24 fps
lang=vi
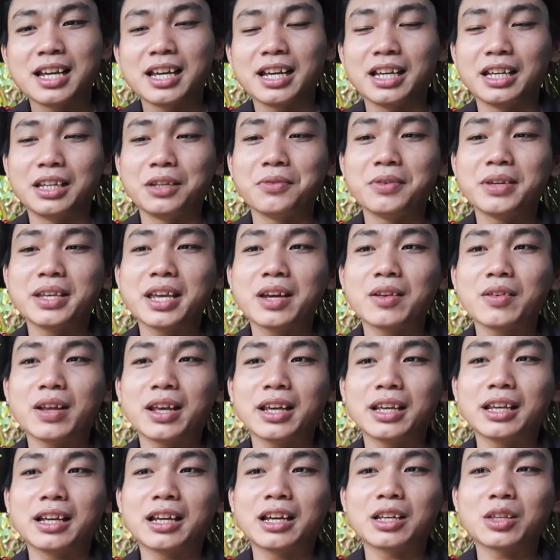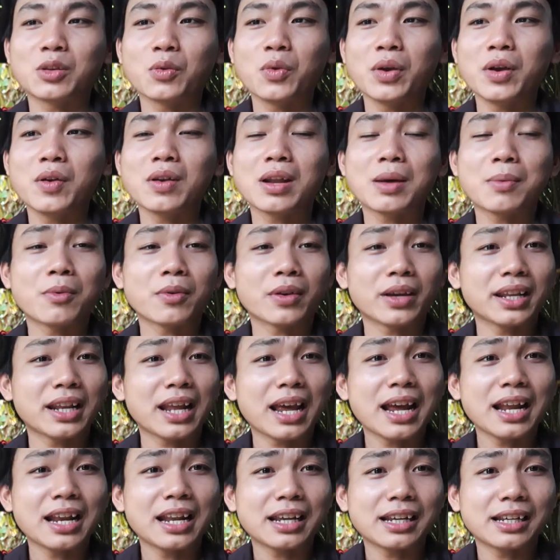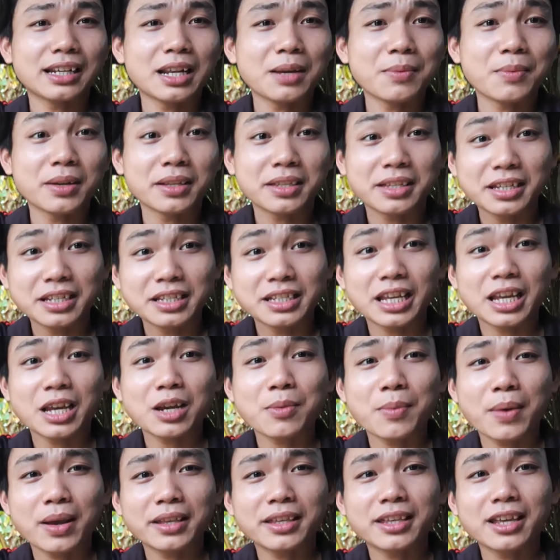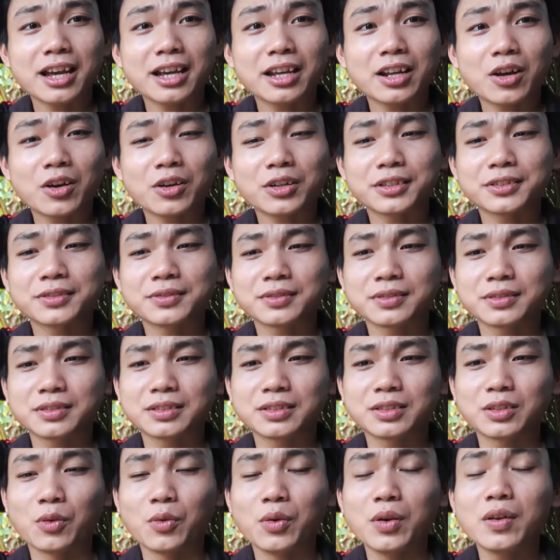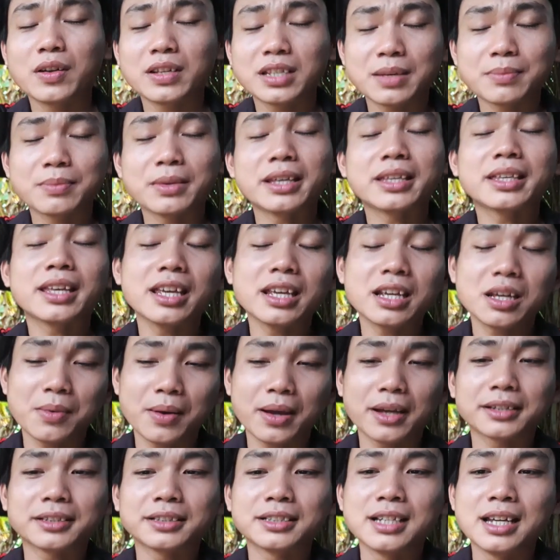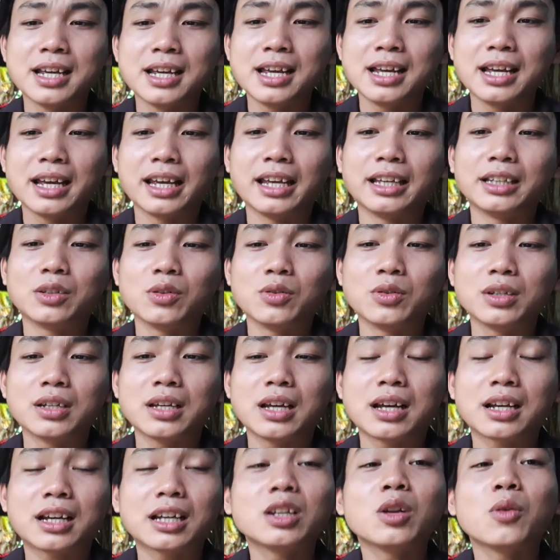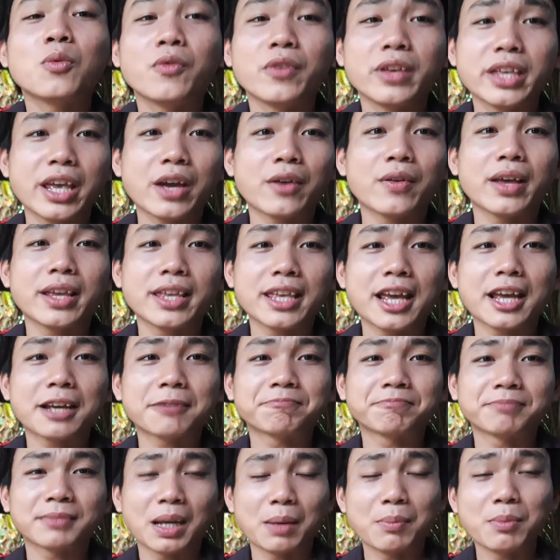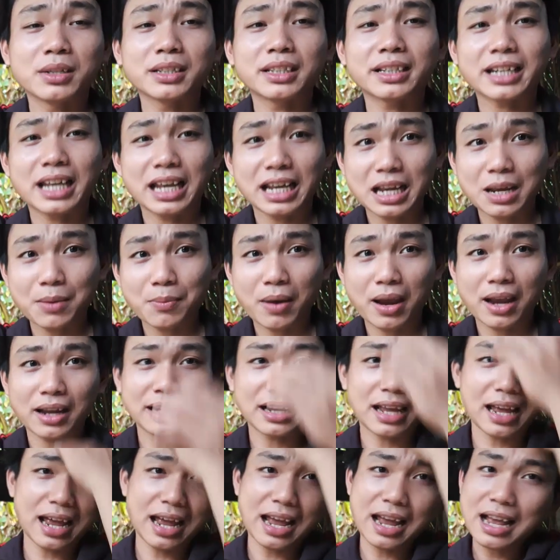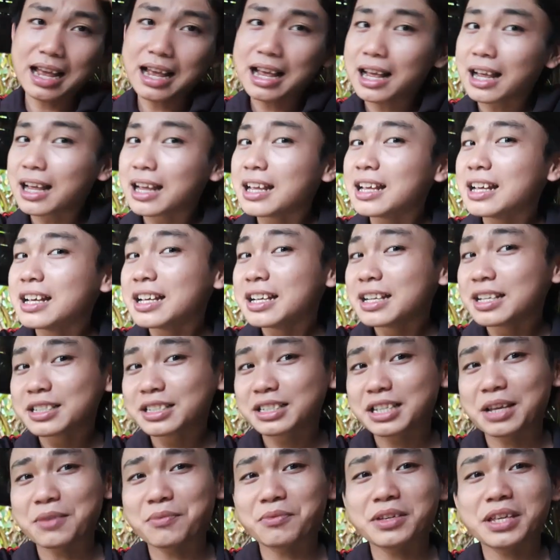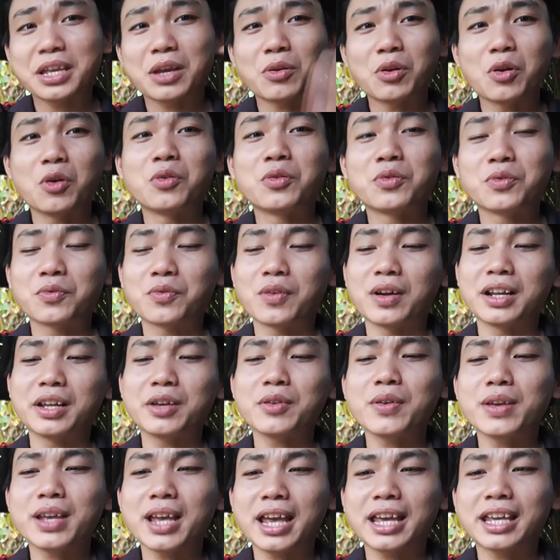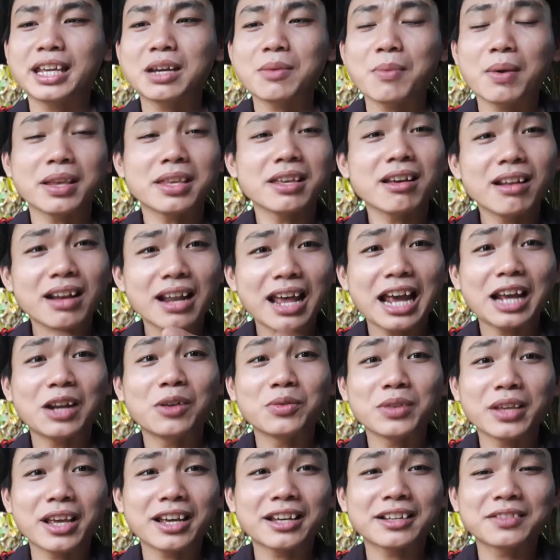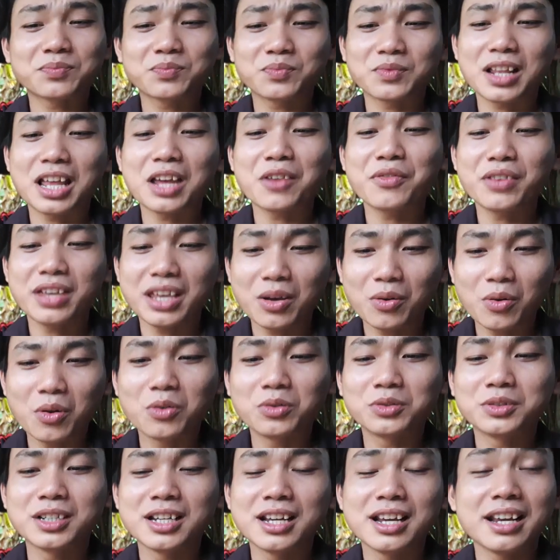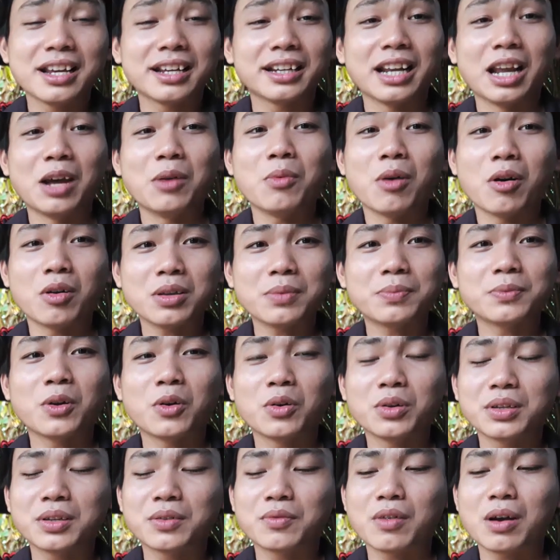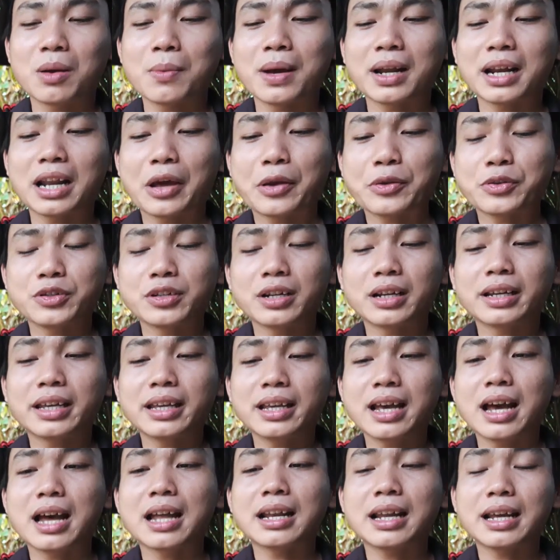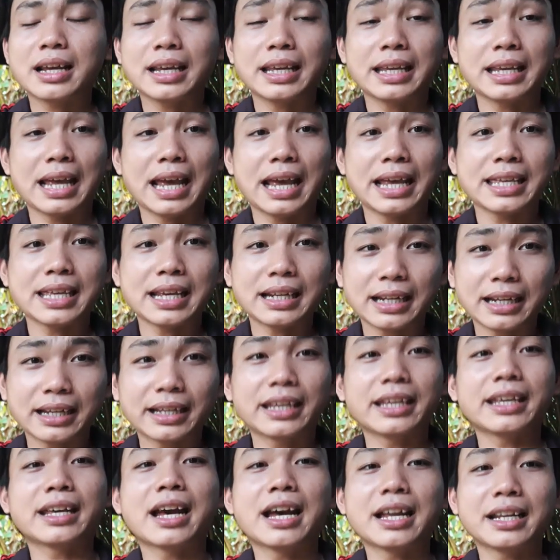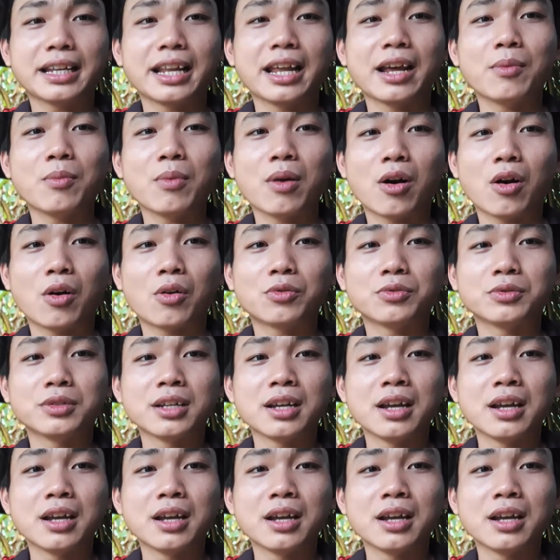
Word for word: thì video này à, chủ yếu là một cái lá này để mà chia sẻ các bạn chơi thôi chủ yếu là xem giải trí các bạn thì tôi à, kết thúc video đây nha cảm ơn tất cả các bạn đã xem video luôn và nếu thấy hay các bạn nhớ like luôn nha like video luôn để ủng hộ giúp tôi và bạn nào chưa đăng ký kênh á, thì hãy nhấn đăng ký kênh để ủng hộ